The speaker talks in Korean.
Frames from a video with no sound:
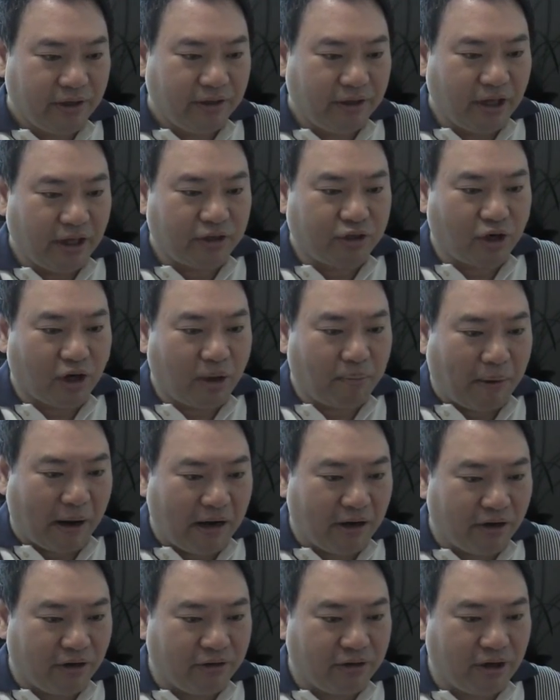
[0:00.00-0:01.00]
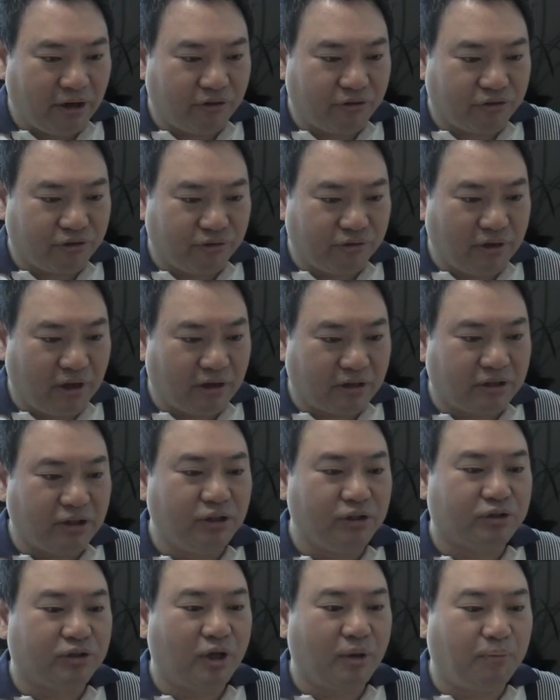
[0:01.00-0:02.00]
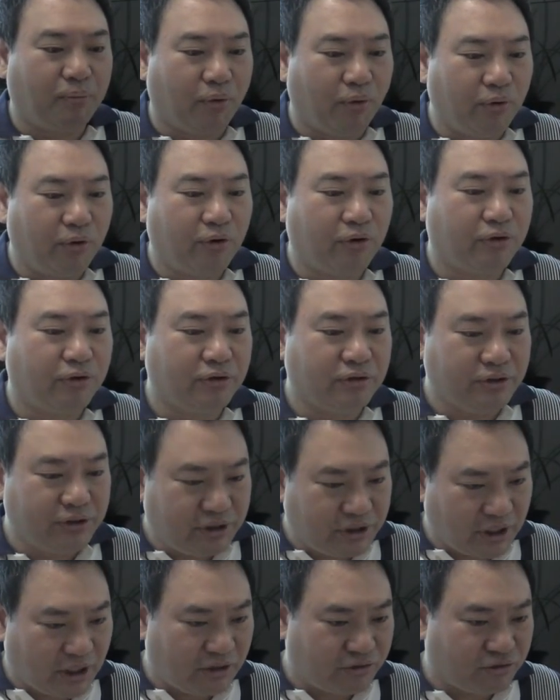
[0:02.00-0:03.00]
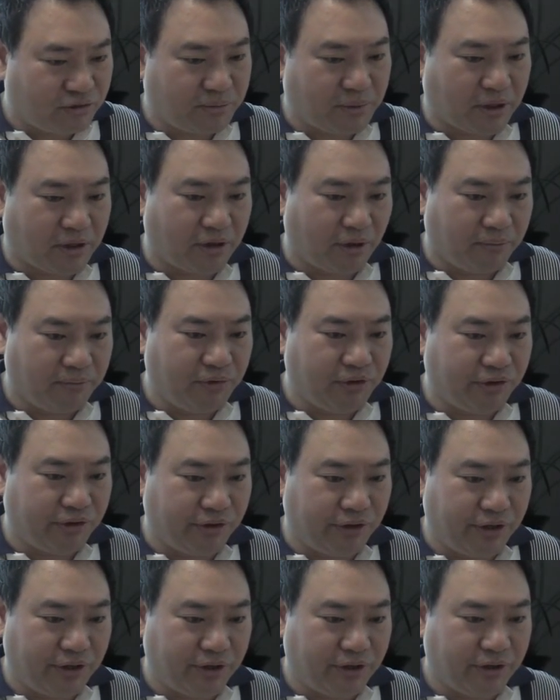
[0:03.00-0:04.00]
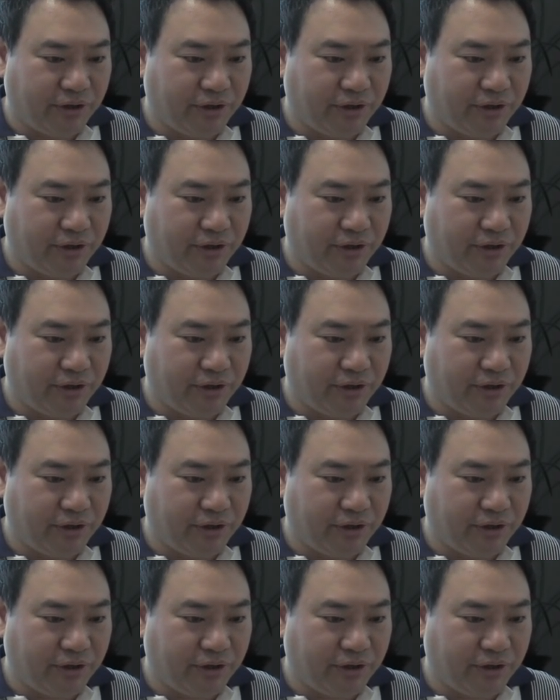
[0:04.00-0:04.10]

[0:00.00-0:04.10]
내 죄가 발견되는 순간 그리스도의 보혈을 의지할 수밖에 없는 거예요.